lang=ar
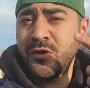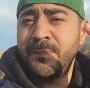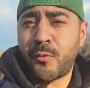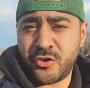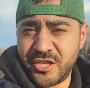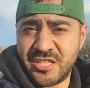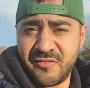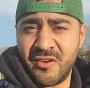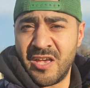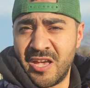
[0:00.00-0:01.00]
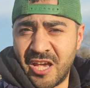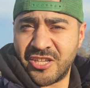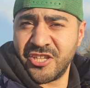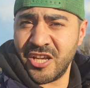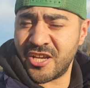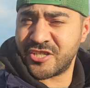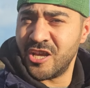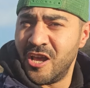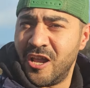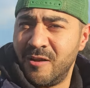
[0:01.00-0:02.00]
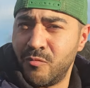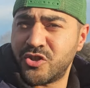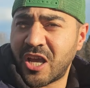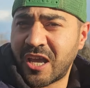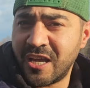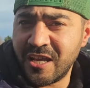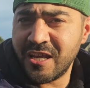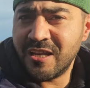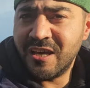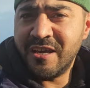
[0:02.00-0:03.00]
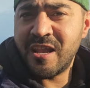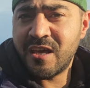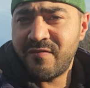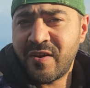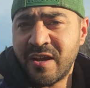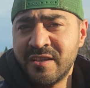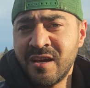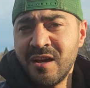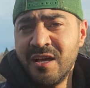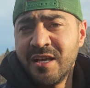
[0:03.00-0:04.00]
اي اوني برودكتيف هادشي علاش المشغلين هنايا في كندا